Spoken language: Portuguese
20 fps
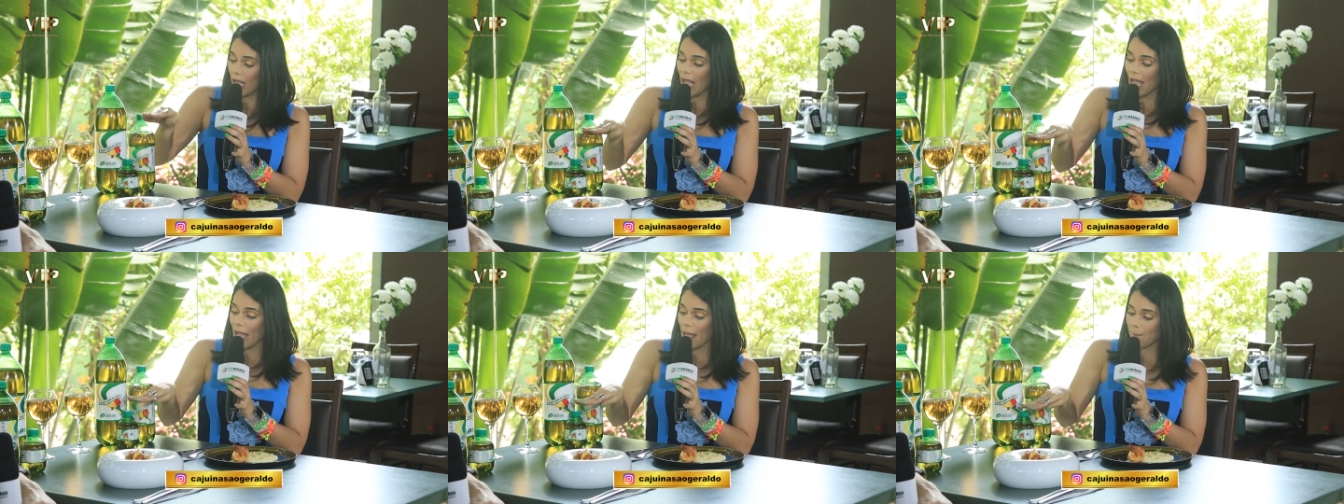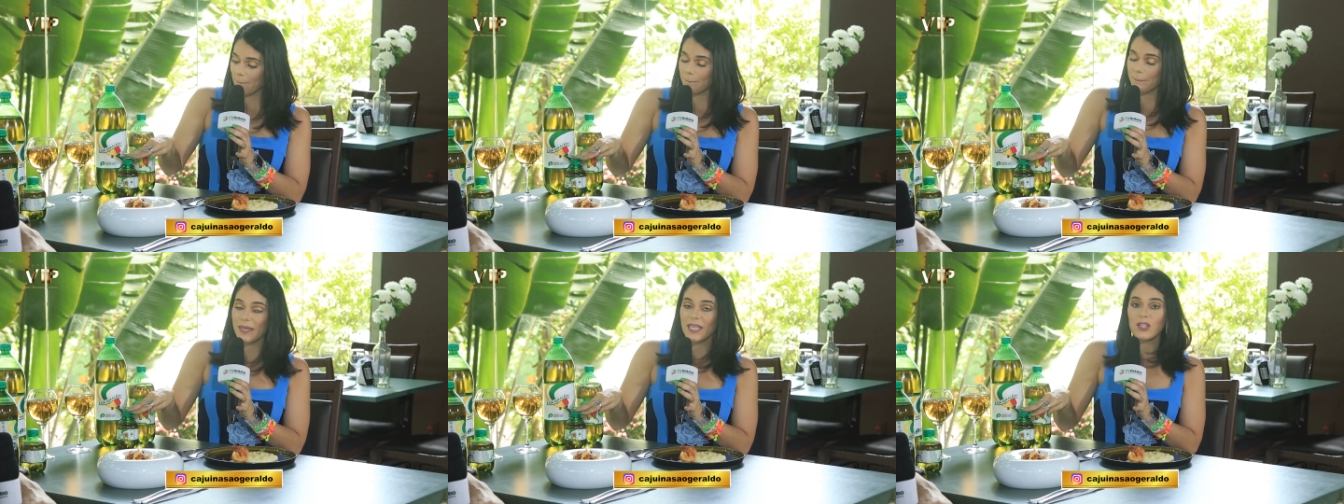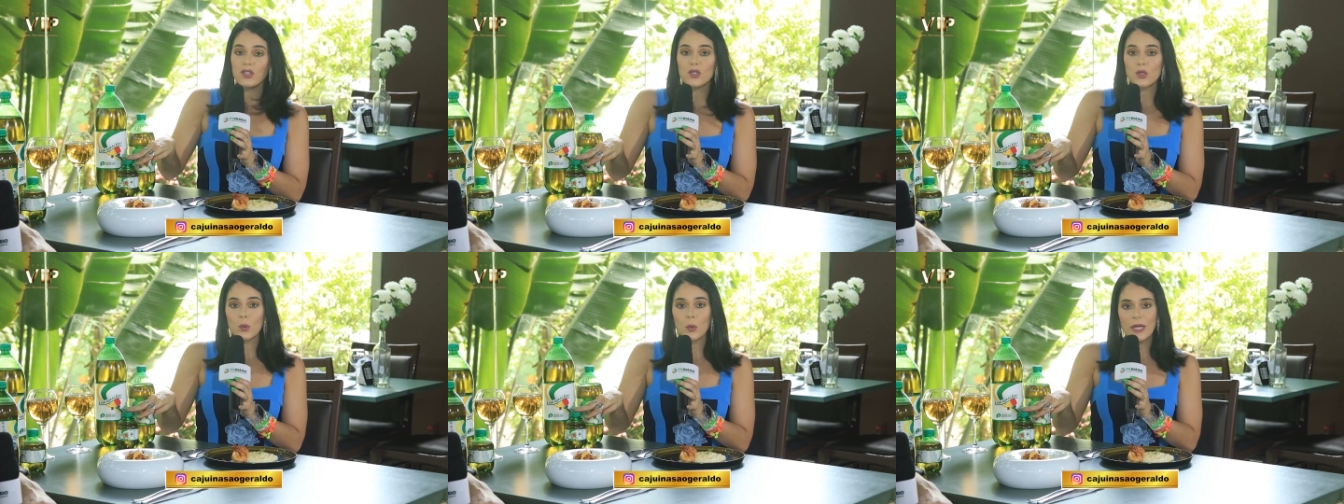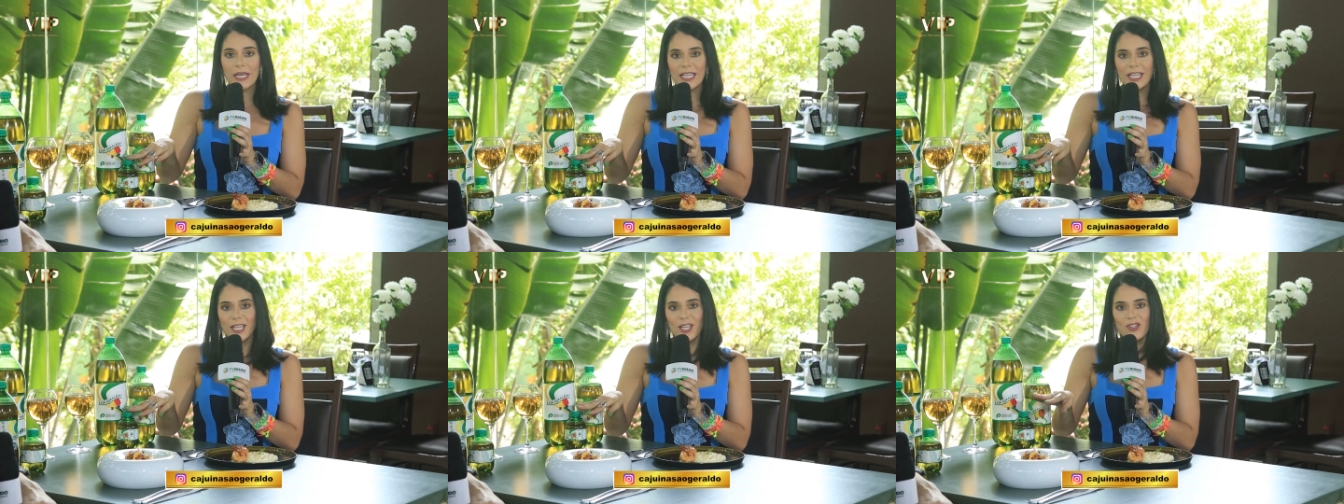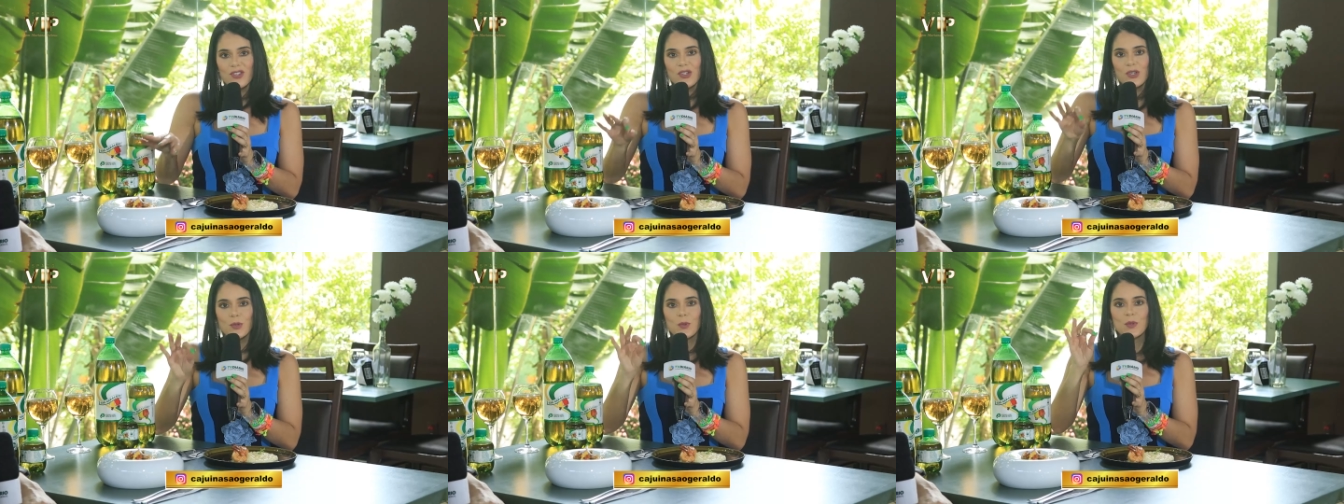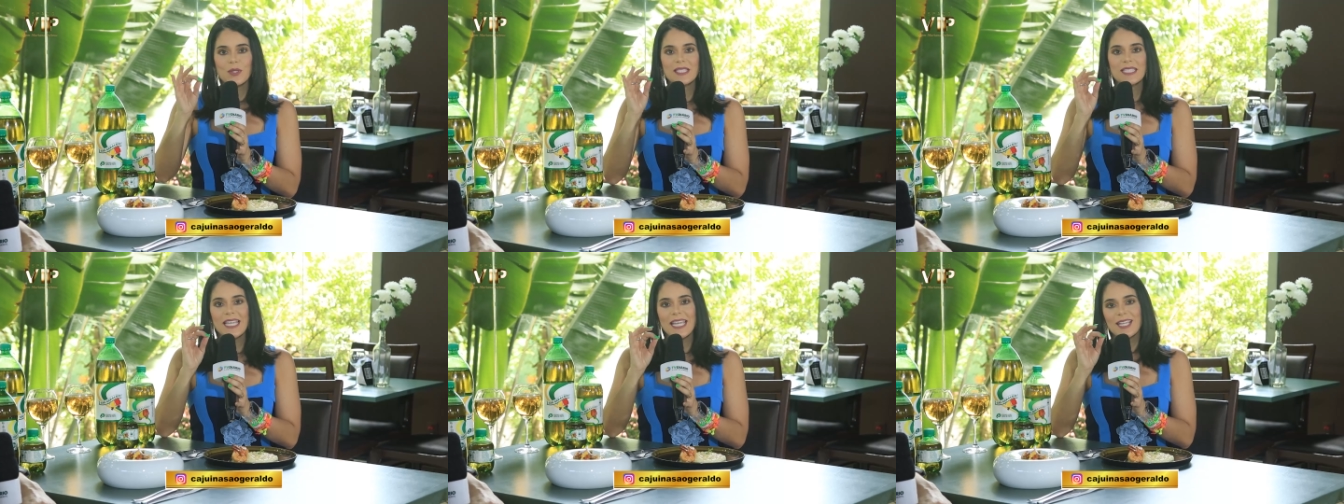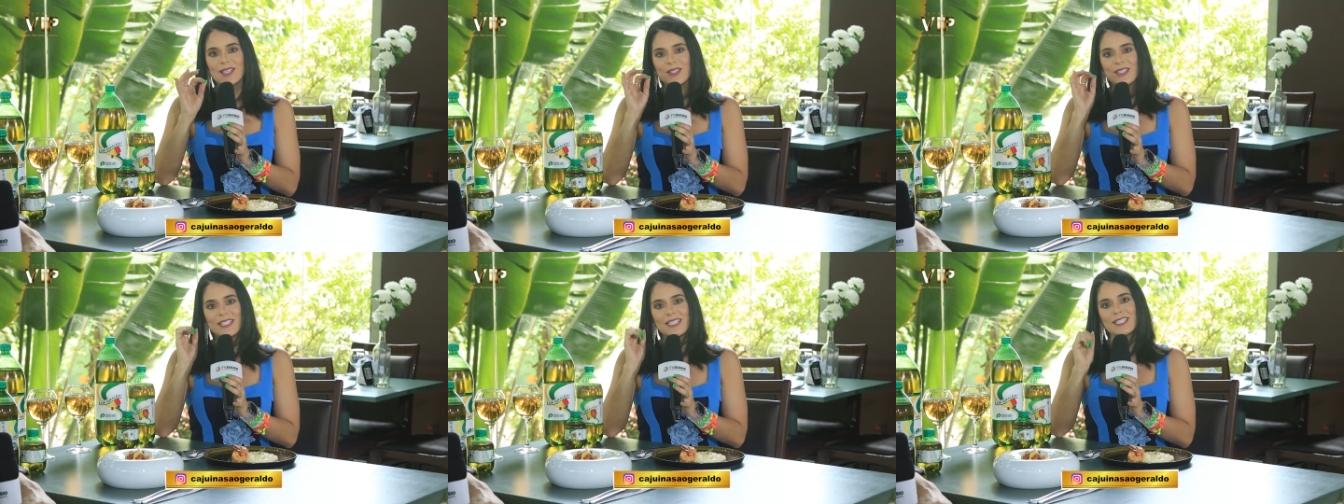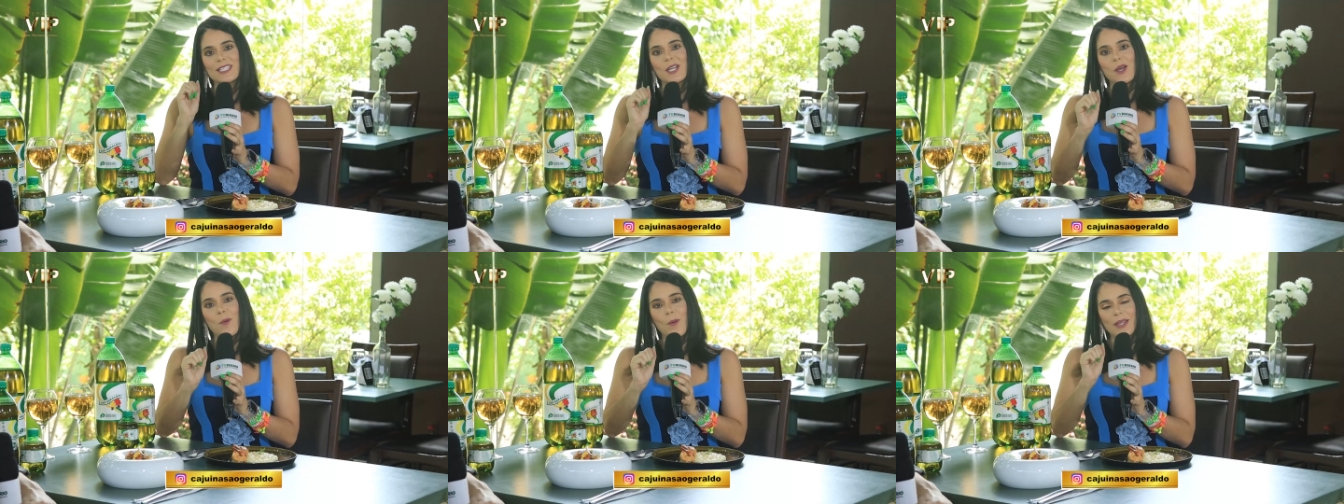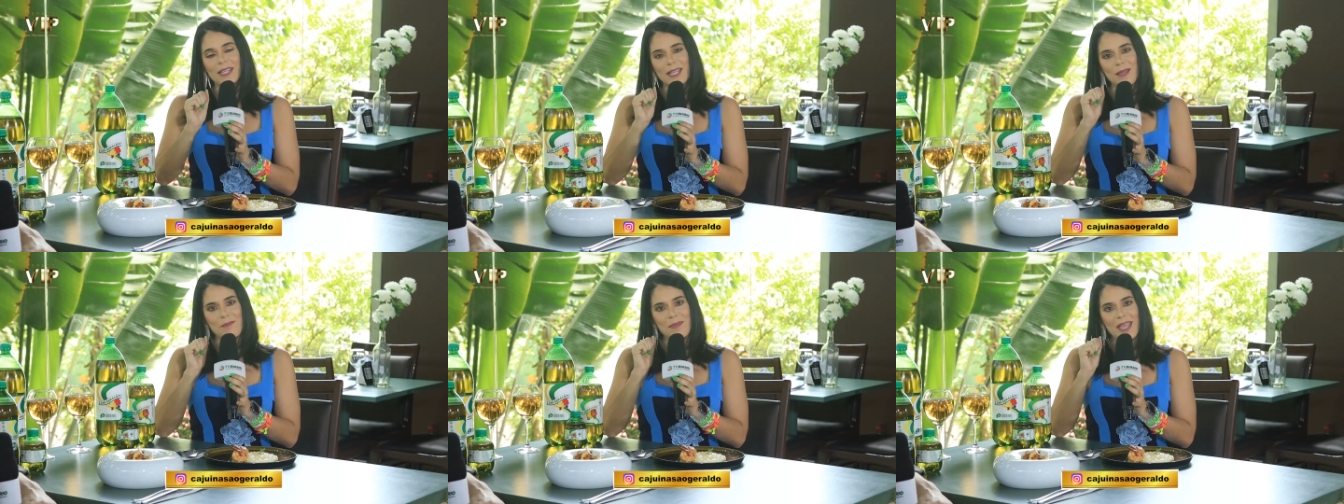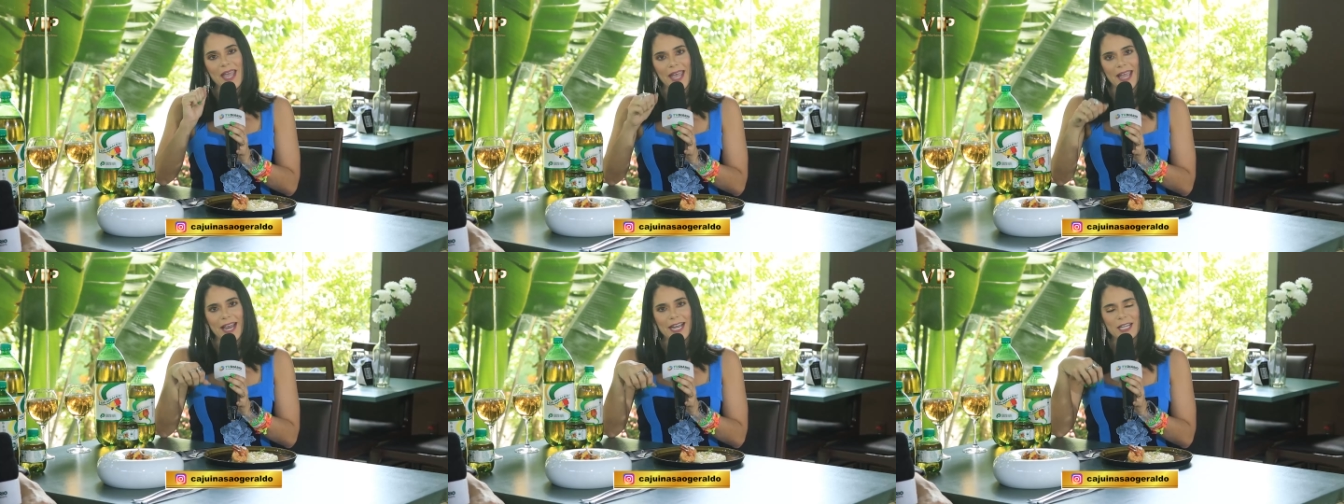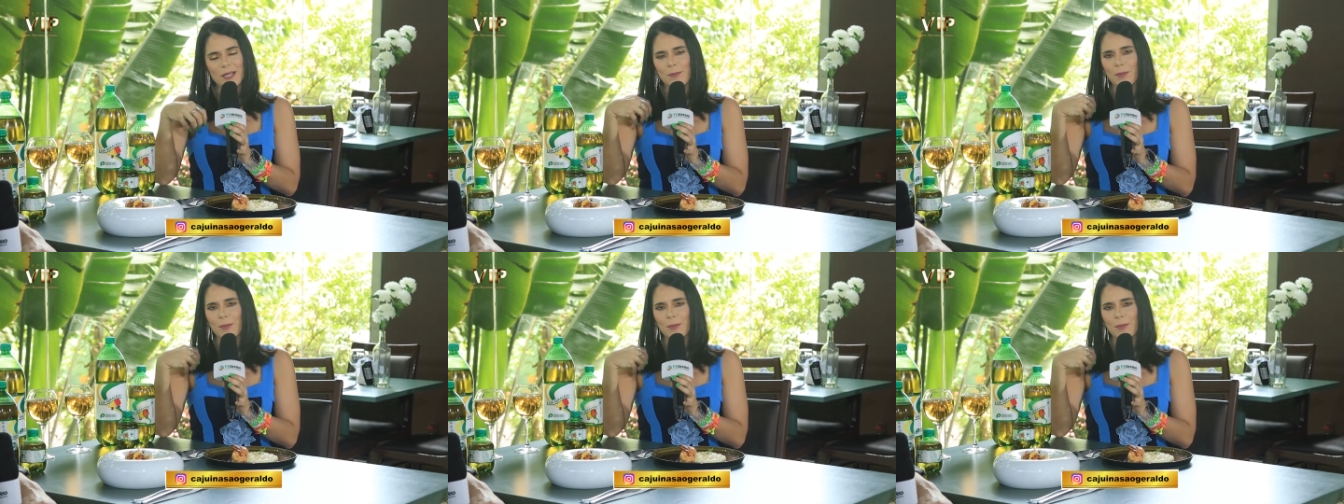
a pitulinha de 250 ml,